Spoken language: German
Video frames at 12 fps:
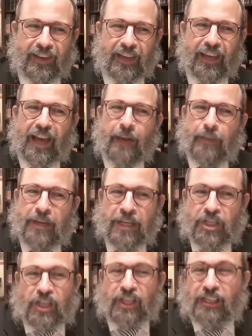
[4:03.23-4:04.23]
Ich habe
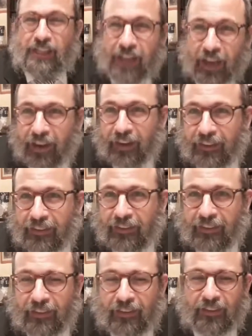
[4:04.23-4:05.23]
nicht gesagt,
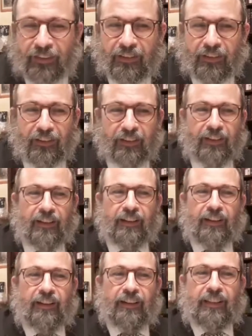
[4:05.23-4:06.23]

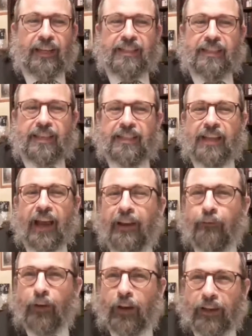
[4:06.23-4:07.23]
dass dies
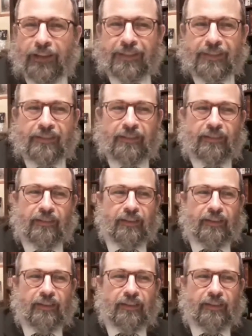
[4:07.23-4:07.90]
einfach ist,